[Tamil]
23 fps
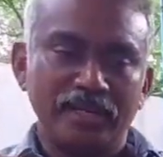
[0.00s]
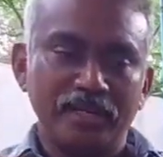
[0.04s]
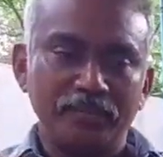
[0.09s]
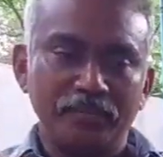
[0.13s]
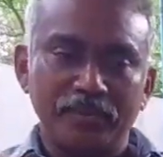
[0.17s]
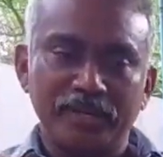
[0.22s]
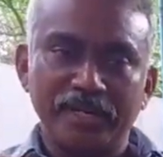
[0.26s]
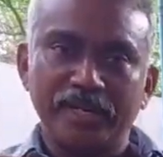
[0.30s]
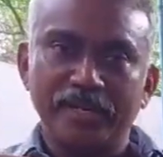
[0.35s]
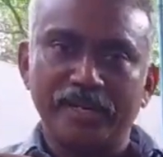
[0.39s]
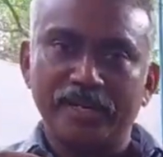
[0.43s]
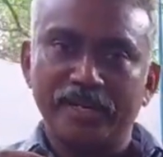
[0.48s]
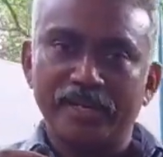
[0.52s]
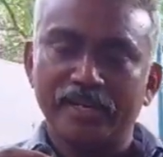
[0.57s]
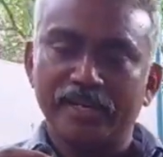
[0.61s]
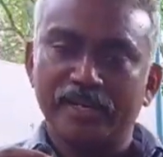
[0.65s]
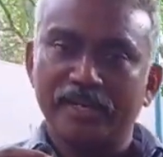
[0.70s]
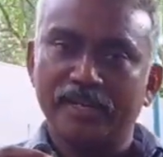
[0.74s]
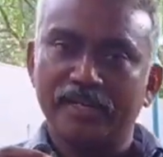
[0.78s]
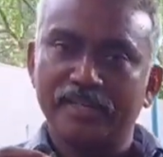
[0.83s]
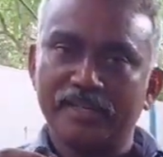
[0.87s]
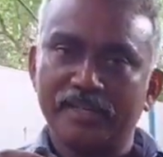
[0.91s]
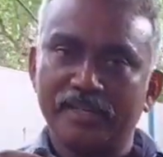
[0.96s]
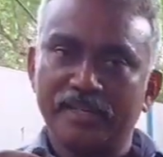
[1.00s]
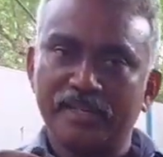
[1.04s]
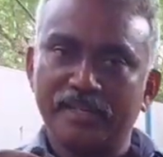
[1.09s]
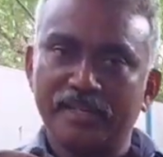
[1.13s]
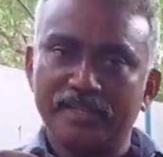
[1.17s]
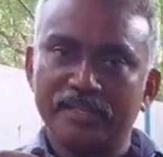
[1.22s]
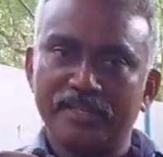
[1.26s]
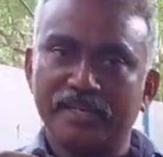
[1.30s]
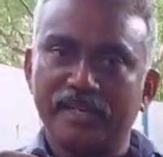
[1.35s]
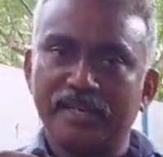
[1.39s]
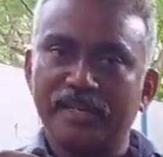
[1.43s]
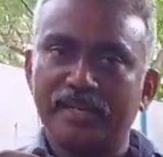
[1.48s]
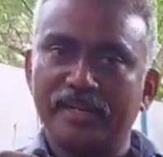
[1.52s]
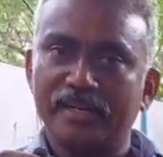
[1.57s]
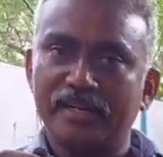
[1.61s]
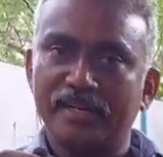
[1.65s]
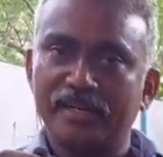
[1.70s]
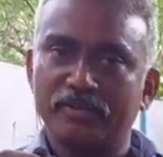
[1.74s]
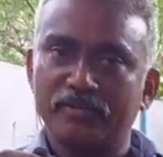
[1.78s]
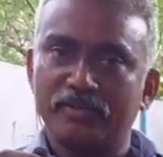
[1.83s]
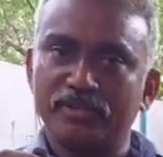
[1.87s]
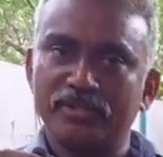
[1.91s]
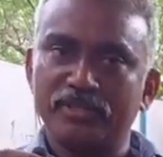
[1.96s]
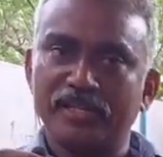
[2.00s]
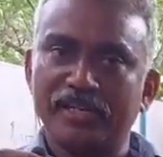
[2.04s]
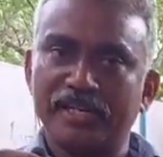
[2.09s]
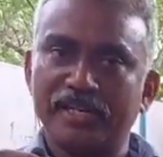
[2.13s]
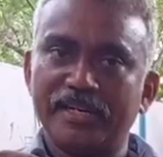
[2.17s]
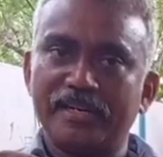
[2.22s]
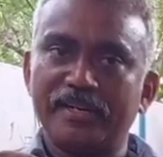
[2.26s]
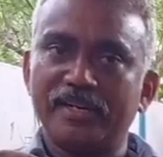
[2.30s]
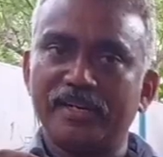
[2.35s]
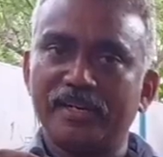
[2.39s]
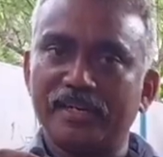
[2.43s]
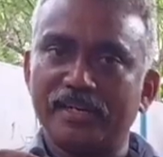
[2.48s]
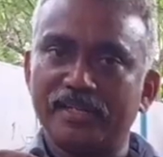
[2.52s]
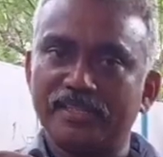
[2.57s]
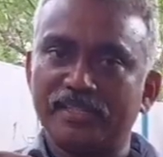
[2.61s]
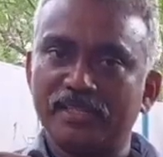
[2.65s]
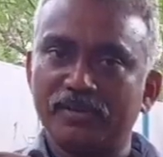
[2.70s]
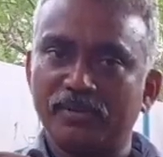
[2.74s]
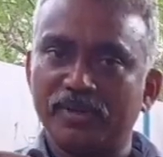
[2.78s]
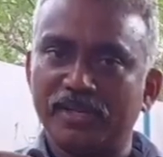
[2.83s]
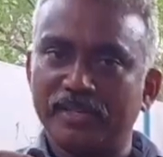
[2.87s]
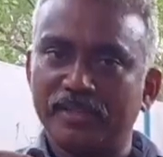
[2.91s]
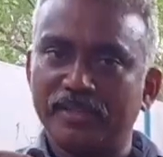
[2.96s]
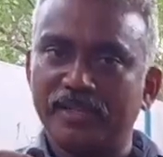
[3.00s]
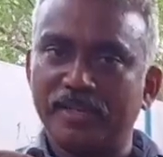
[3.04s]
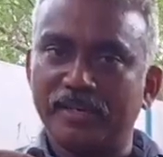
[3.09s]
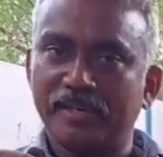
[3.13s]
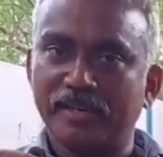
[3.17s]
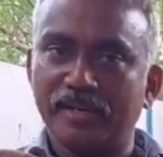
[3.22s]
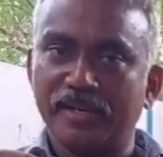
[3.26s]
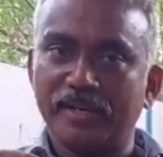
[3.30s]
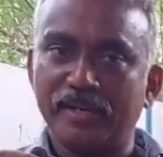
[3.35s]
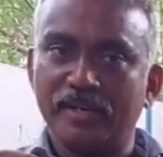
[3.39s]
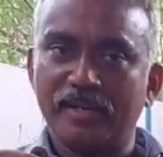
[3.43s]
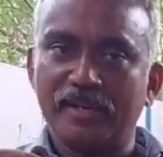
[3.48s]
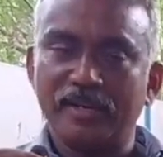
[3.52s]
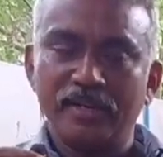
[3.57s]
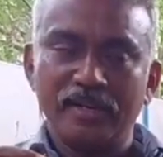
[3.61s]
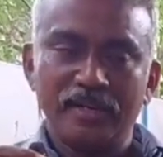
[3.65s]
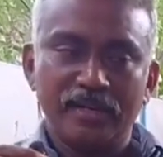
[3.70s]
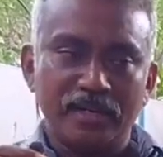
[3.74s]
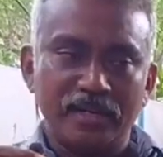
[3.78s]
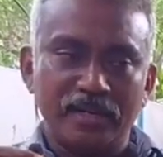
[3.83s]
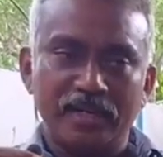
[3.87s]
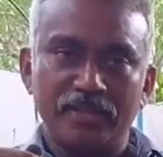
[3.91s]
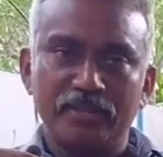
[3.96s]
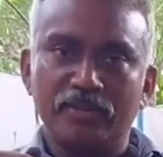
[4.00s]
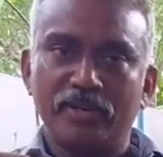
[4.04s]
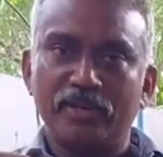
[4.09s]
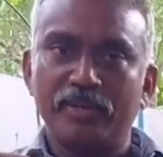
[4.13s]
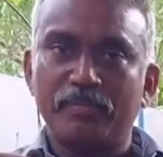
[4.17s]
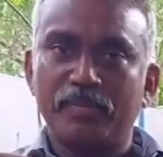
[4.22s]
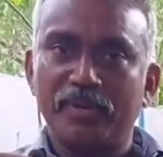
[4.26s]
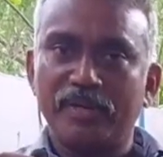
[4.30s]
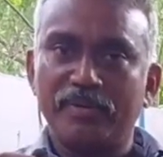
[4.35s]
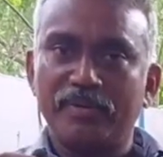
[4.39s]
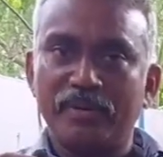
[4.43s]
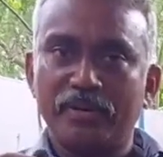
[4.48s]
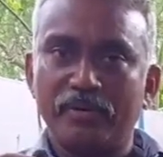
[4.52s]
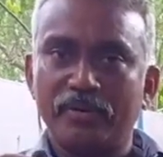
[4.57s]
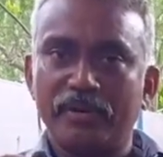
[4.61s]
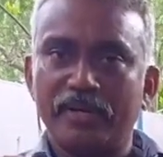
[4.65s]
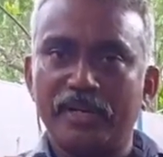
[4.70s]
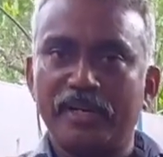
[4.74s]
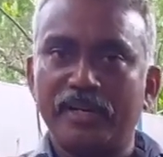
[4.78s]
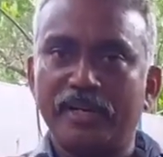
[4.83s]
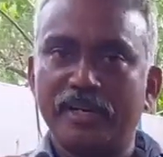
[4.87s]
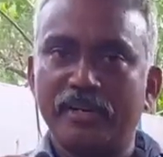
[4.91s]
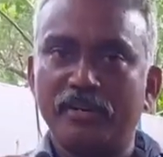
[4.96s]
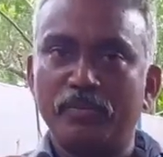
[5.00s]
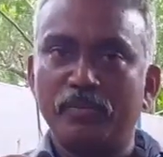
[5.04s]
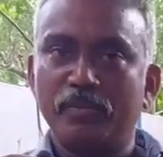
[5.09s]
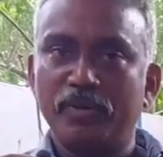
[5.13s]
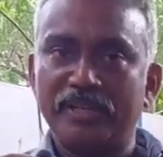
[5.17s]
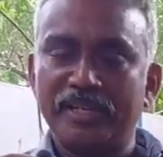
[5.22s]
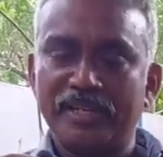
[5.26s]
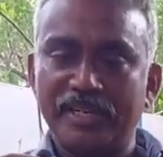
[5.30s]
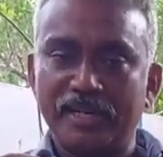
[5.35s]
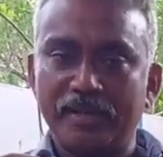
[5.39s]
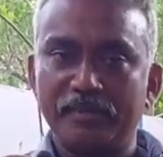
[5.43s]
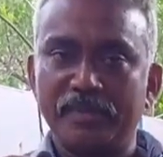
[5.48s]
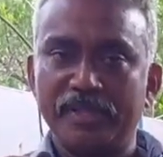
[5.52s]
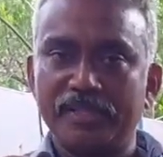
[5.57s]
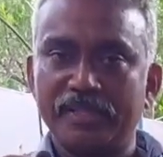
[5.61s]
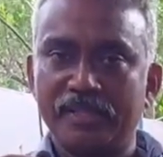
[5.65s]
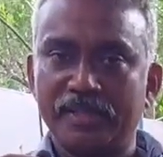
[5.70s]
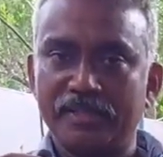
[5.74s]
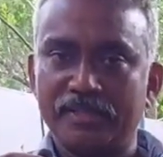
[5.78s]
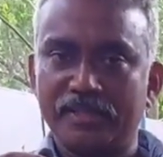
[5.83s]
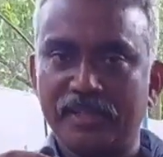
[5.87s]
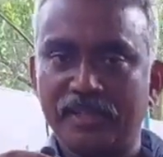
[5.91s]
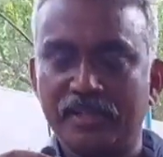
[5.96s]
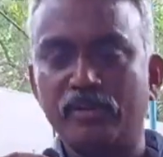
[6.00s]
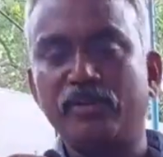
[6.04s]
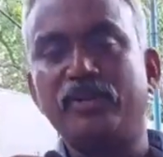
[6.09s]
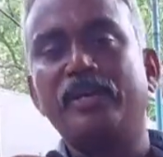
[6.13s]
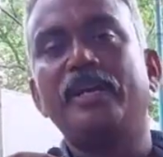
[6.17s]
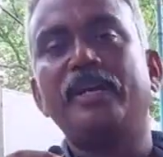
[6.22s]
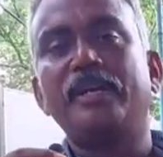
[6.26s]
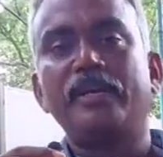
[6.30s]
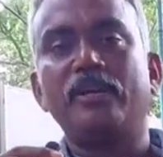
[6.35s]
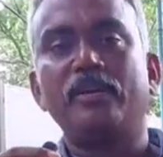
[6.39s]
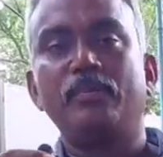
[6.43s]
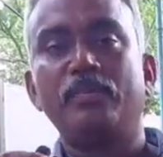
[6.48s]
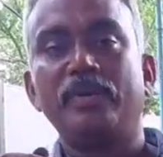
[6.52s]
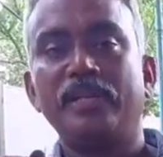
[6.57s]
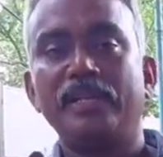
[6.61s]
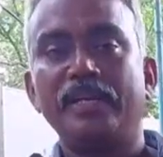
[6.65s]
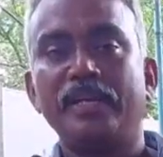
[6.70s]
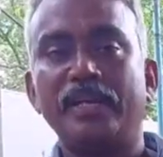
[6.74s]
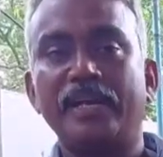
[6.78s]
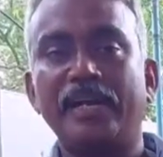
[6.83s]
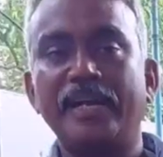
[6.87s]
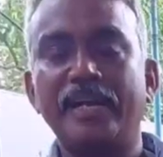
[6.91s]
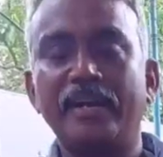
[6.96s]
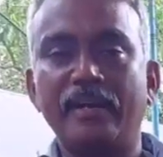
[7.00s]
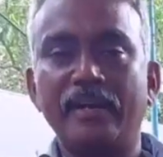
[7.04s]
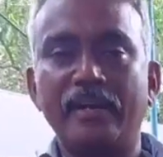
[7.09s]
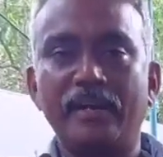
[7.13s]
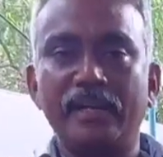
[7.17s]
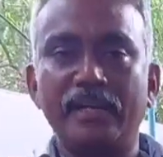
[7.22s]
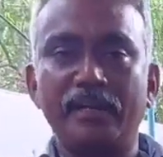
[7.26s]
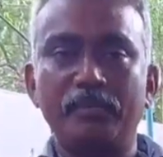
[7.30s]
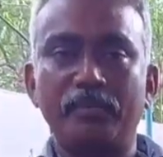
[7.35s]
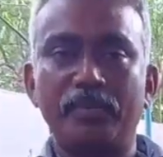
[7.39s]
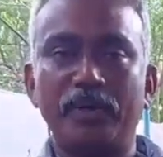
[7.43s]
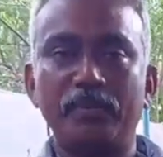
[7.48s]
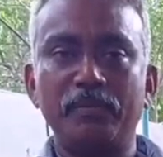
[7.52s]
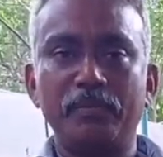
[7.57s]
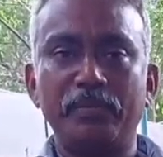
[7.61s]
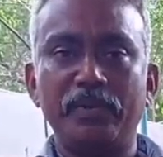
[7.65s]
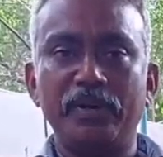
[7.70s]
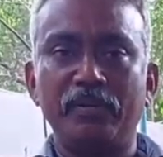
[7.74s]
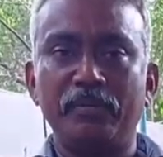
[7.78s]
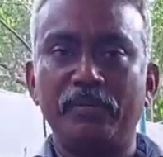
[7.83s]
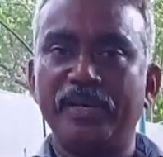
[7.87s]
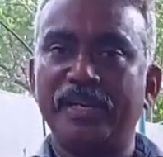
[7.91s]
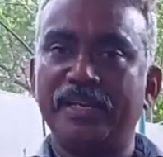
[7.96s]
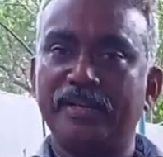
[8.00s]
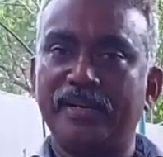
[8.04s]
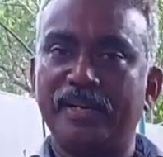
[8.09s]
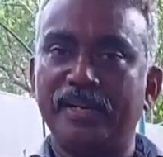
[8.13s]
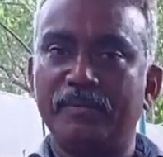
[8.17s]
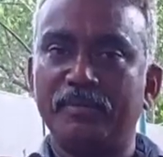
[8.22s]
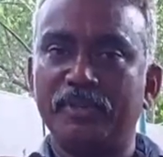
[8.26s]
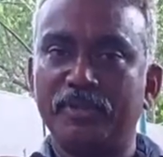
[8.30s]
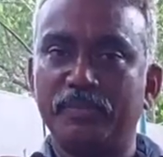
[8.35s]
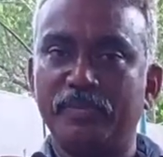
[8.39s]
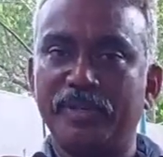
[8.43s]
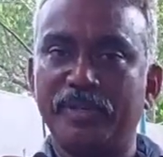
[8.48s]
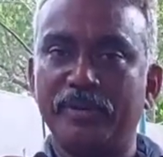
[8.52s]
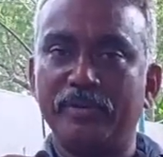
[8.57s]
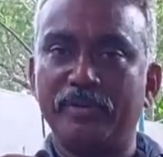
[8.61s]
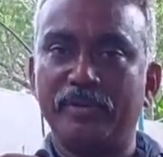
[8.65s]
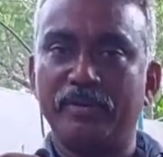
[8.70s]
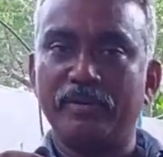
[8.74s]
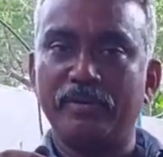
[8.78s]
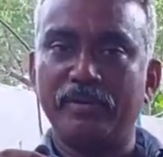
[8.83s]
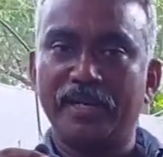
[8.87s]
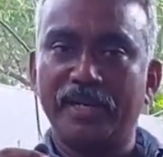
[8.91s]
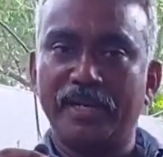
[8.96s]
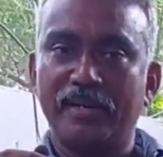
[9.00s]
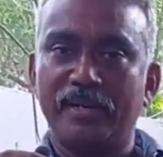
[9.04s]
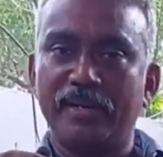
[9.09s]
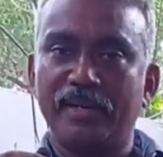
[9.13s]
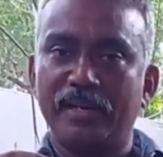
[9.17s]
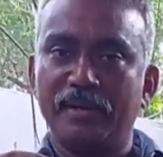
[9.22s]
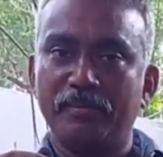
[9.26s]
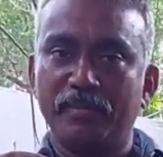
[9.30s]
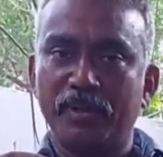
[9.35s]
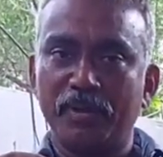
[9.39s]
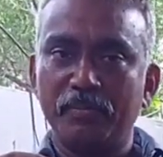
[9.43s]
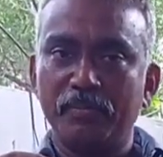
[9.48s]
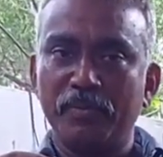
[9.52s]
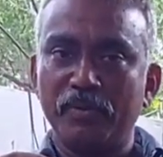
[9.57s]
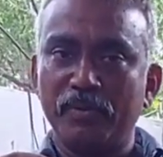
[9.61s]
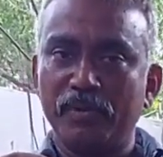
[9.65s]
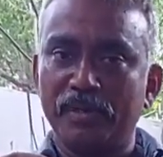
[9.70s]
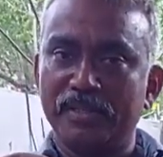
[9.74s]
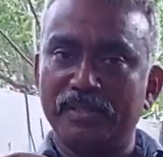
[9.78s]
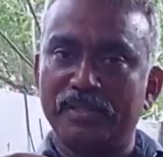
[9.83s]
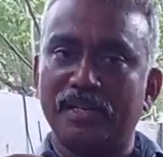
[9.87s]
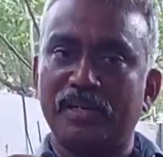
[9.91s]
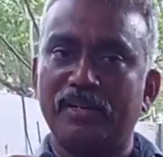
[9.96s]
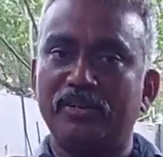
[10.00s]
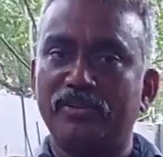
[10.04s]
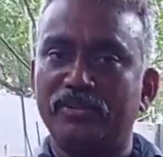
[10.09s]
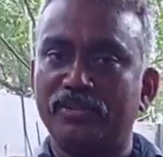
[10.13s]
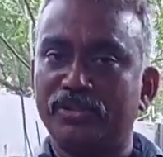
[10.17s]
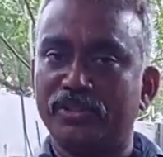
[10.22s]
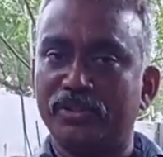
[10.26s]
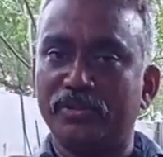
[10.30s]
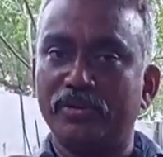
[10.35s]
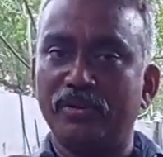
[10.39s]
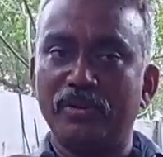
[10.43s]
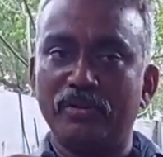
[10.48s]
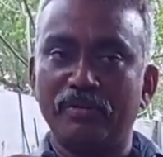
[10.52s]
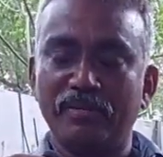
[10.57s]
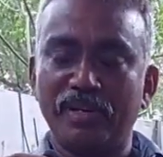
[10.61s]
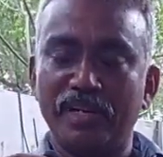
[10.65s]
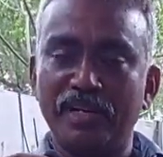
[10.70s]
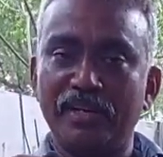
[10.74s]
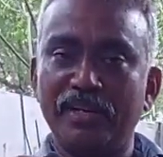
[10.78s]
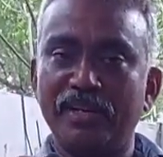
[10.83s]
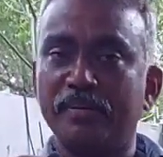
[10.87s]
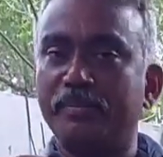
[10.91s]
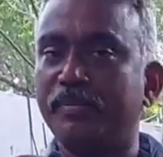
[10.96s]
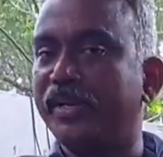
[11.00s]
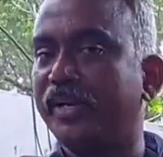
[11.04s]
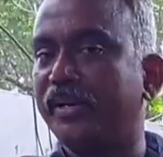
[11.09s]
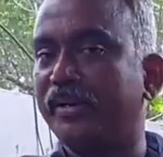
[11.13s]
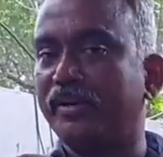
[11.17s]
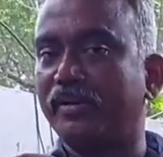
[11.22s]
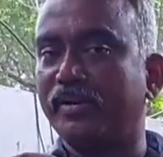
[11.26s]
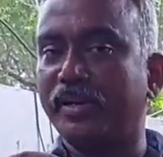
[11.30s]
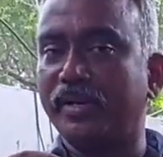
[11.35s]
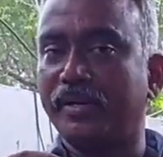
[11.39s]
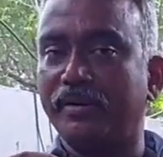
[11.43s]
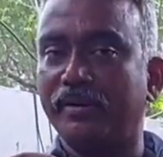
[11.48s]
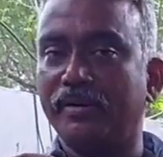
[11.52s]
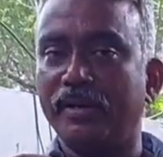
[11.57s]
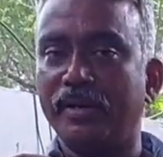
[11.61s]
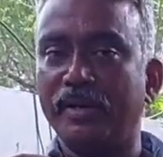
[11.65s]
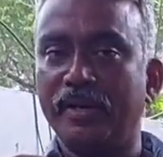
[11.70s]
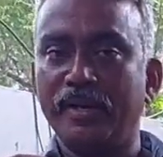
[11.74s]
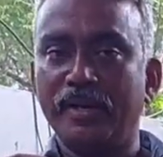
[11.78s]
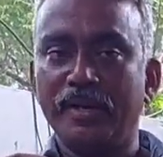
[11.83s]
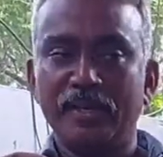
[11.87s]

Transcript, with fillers: அது பண்ணிட்டீங்கன்னா அது நீங்கள் ஜாயிண்ட்டில் கொஞ்சம் லைட்டாக அலட்சியமாக இருந்தீங்கன்னா அதோட பவர் ரொட்டேட் ஆகும்போது டேமேஜ் ஆனிச்சுன்னா ரொட்டேட் ஆகும்போது ஹைட்ராலிக் பம்பில் போய் அது டேமேஜ் பண்ணிவிடும் ஹைட்ராலிக் பம்பு உங்களுக்கு செலவு வச்சிடும் வண்டியே பிரேக் டவுன் ஆகிடும்